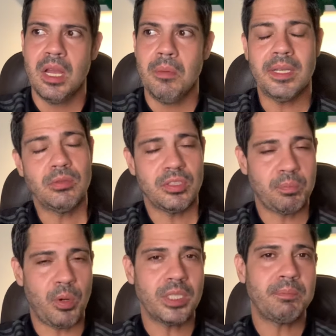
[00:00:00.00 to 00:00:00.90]
Mas o
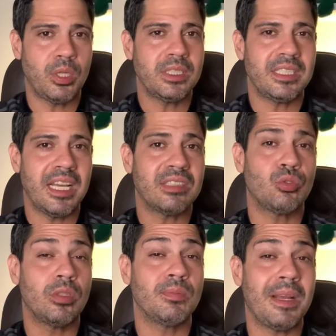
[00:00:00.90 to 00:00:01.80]
esporte pode ter
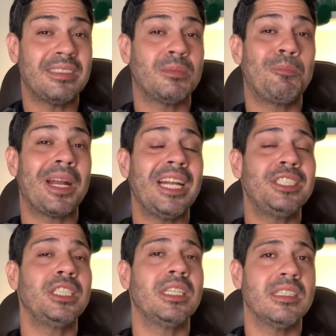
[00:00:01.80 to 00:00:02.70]
ações mais
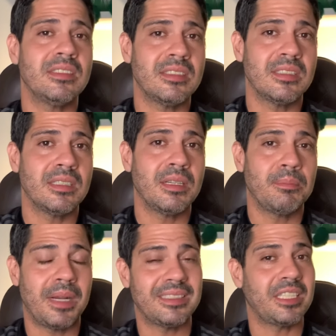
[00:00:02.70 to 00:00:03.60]
práticas,
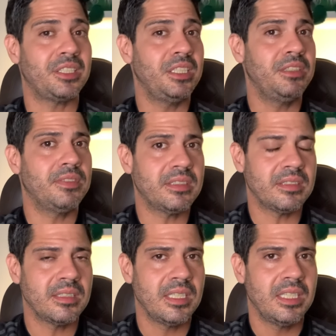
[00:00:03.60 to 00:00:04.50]
mais
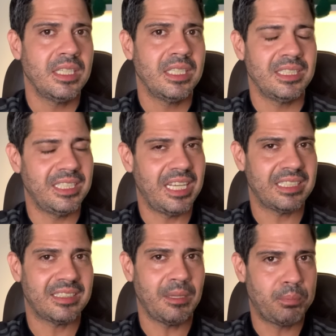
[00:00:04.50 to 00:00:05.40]
ativas
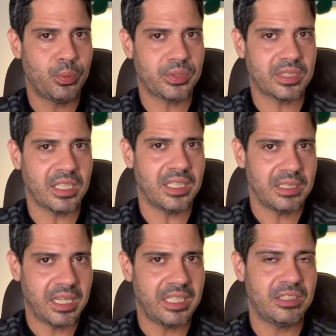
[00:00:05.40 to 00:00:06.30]
nessa
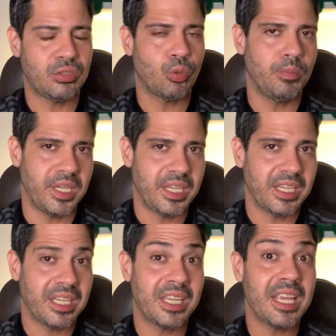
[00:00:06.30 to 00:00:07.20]
busca em descobrir
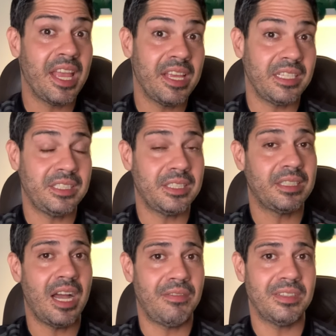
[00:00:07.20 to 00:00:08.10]
quem
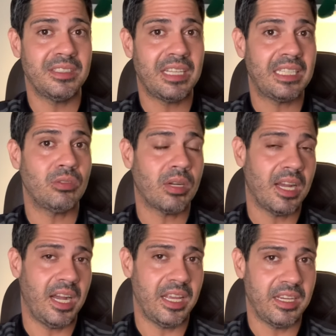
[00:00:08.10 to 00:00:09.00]
estava na
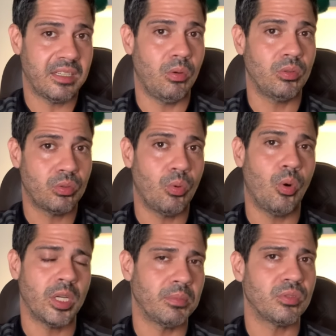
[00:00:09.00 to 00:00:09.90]
tocaia contra o
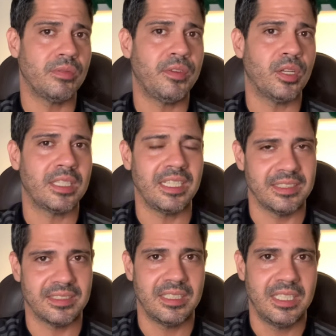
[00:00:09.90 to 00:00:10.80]
ônibus do Fortaleza.